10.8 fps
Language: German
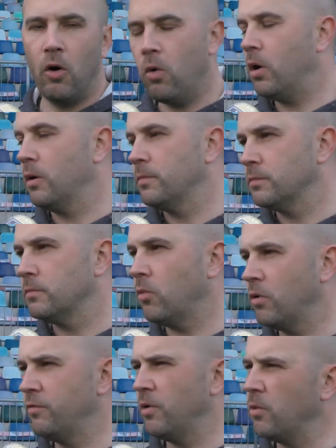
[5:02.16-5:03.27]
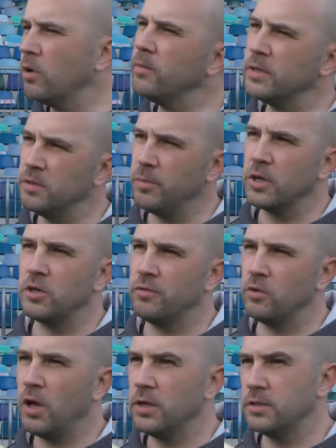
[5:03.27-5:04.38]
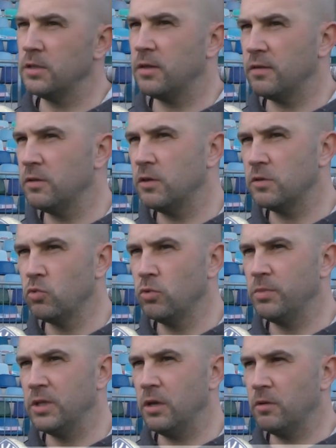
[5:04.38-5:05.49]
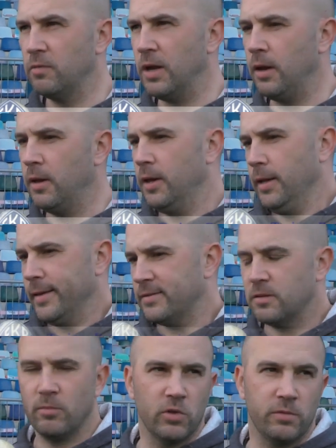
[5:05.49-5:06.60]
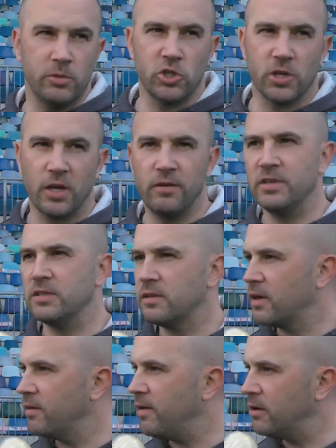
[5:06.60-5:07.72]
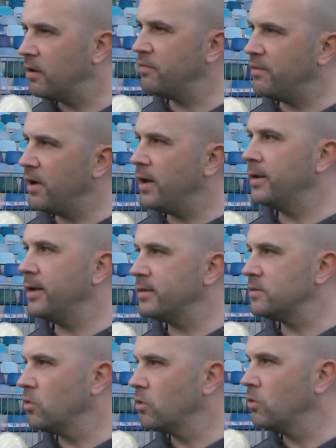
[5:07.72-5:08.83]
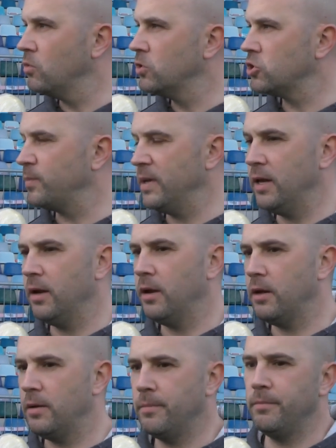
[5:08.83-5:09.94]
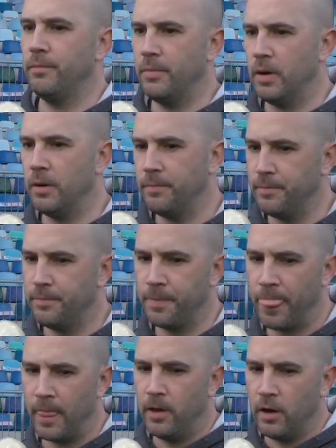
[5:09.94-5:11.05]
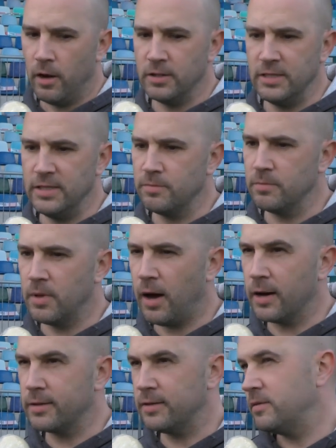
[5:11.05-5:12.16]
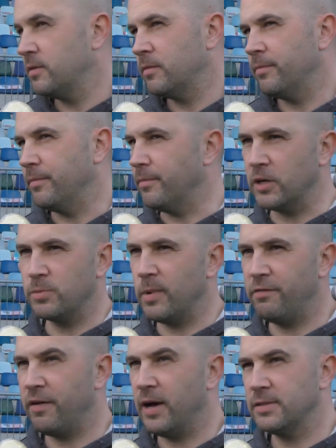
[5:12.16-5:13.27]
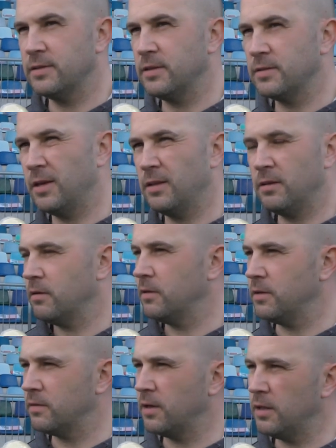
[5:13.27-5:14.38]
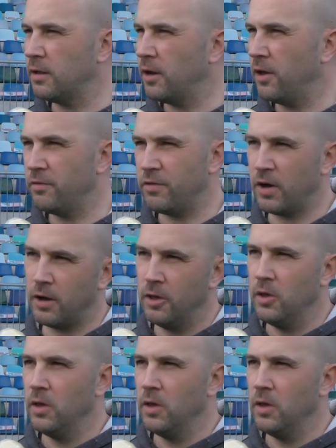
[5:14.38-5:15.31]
auch Woche für Woche, was die Mannschaft so leistet, dass die das unbedingt will, dass da mal zwischendrin, wie es jetzt Waldorf war, nicht so ein gutes Spiel ähm, ähm, an diesem Tag, das sind manchmal Phasen, das geht ja, das geht dann einfach